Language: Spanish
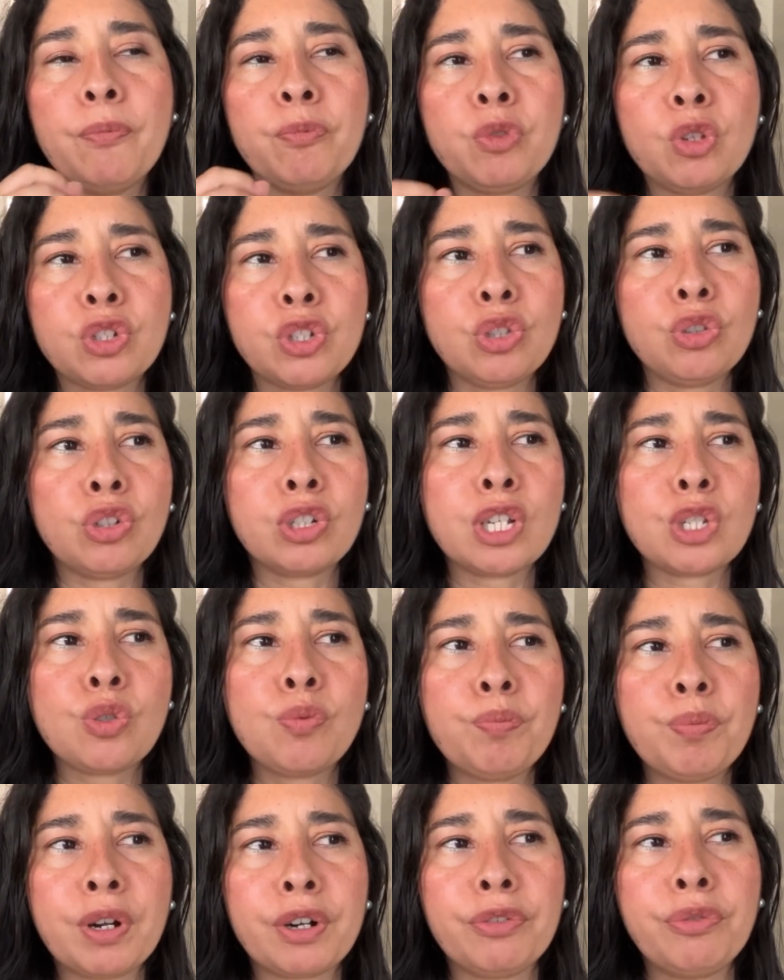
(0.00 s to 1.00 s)
No siento que
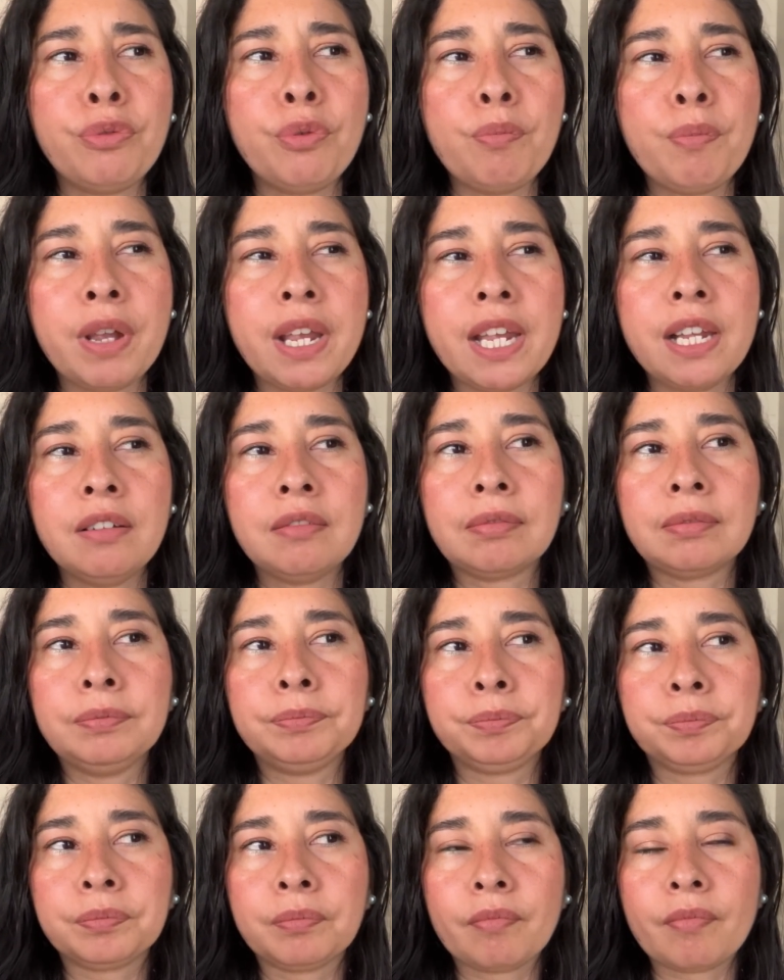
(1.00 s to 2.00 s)
es un perfume
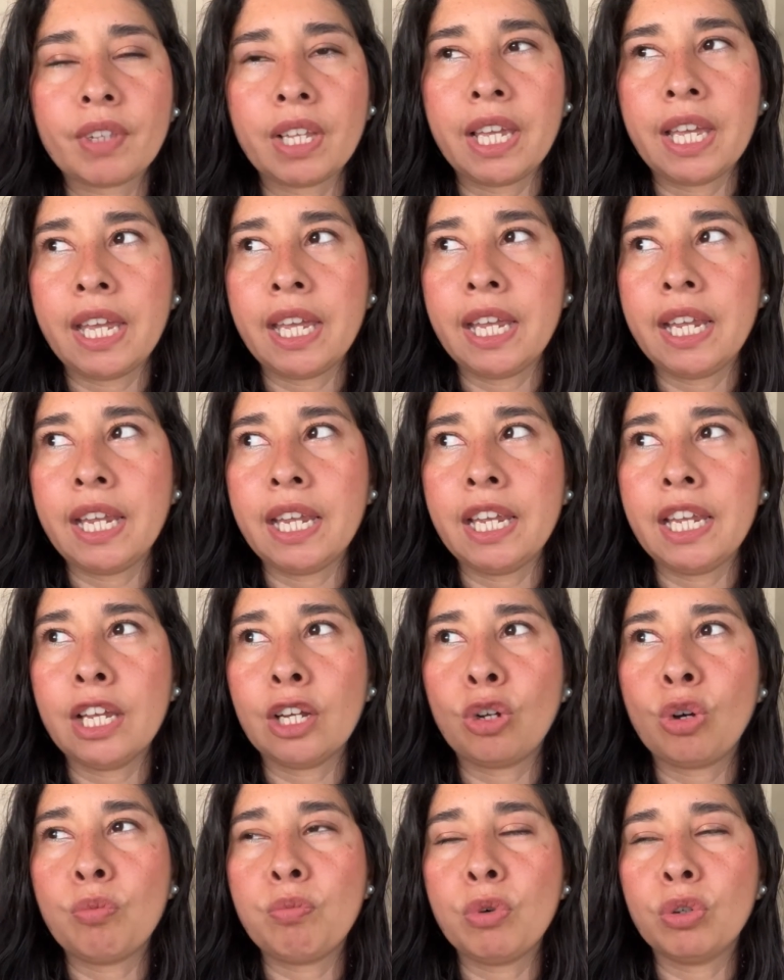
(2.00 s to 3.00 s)

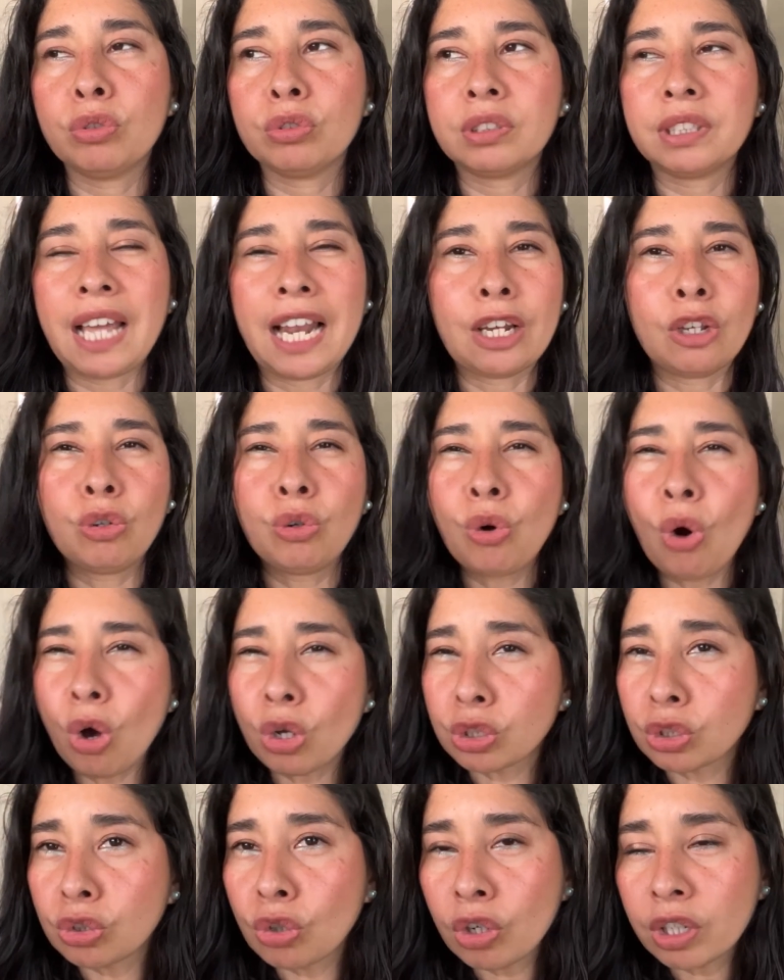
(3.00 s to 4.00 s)
eh, como
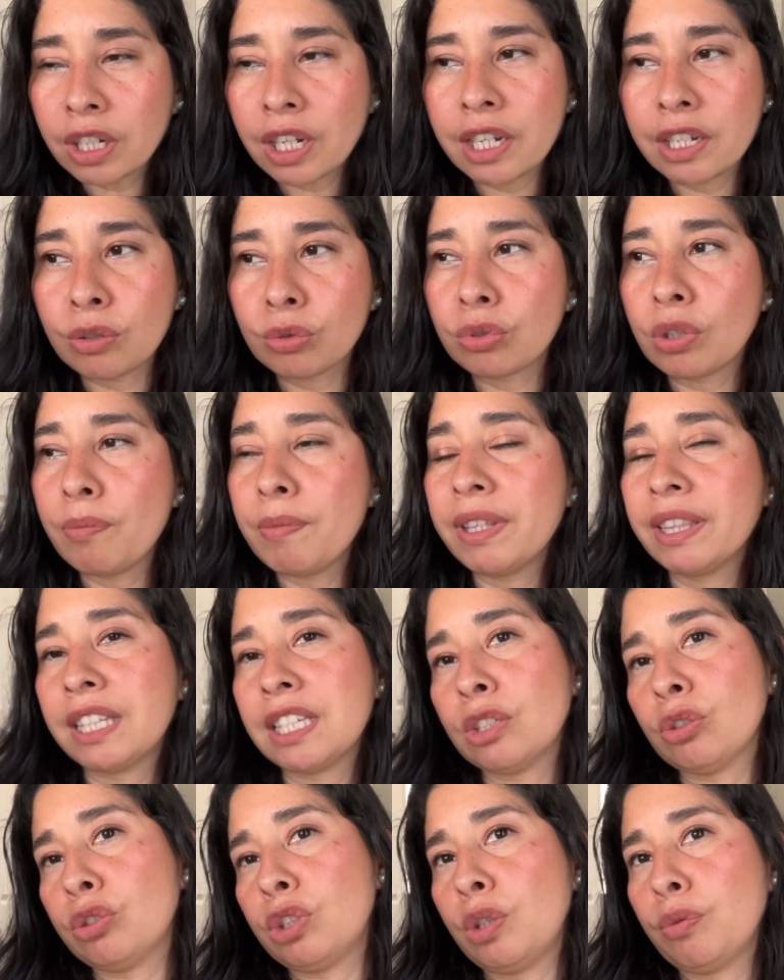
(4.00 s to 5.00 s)
talcoso, que
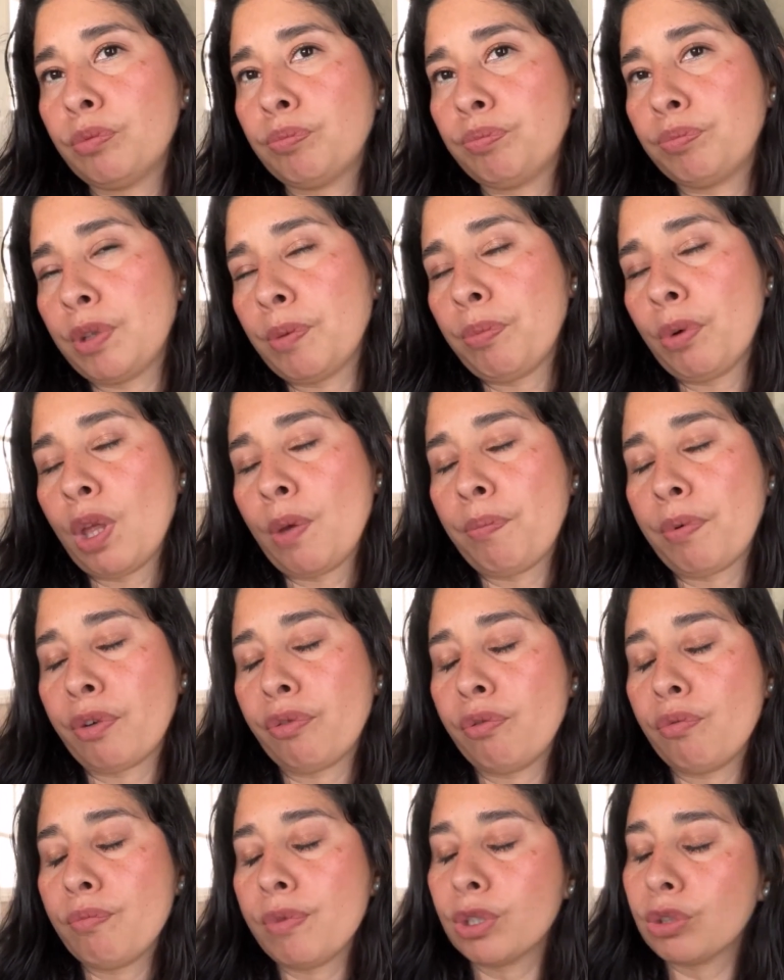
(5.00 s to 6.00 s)
usualmente esos tipos de
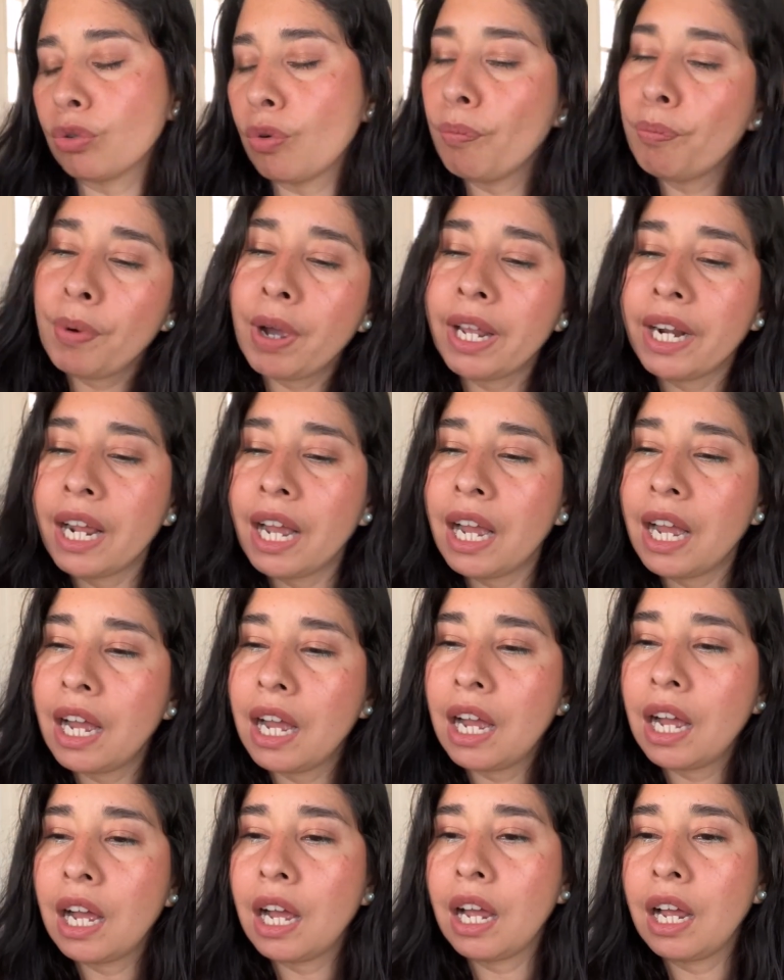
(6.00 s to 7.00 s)
perfumes son
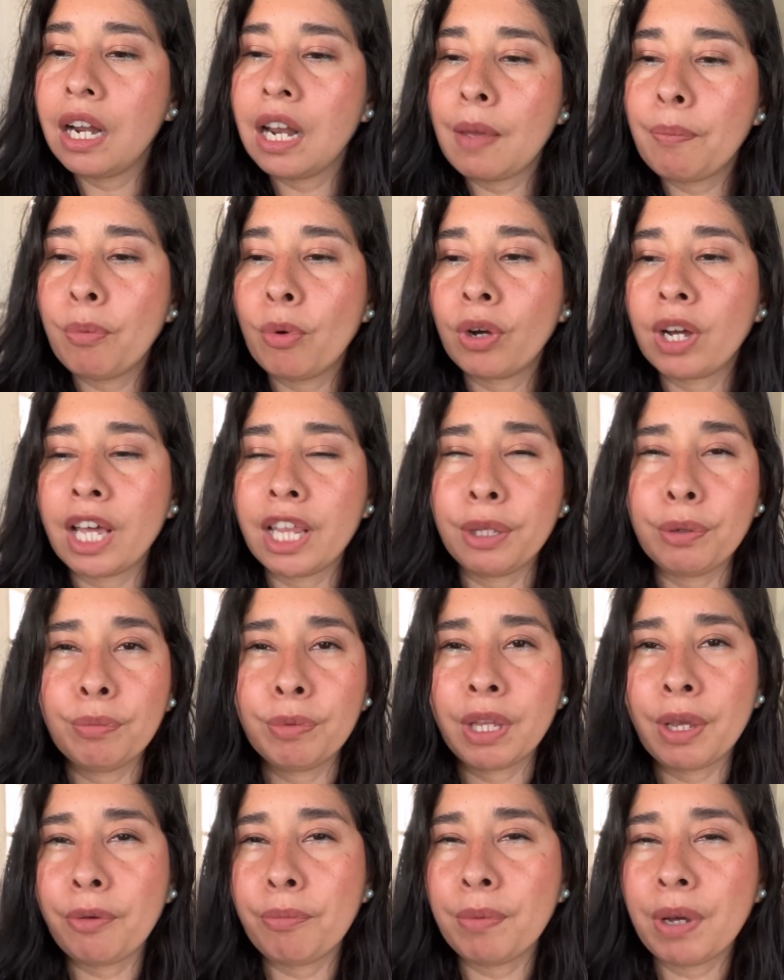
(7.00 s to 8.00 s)
para la época
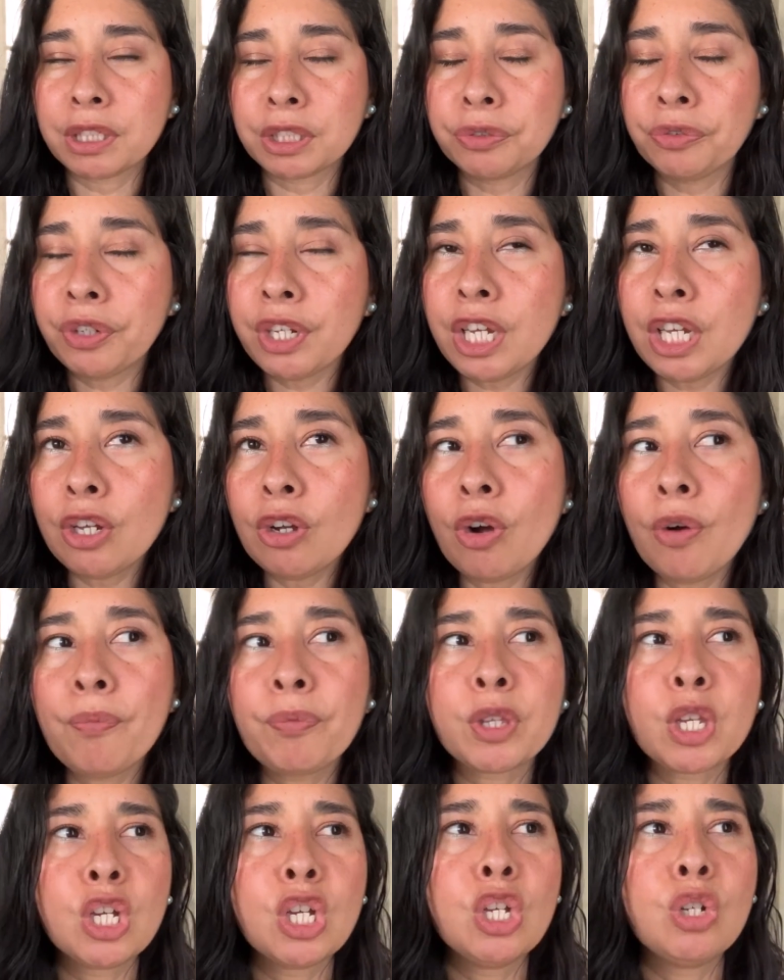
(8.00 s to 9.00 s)
de, más frío.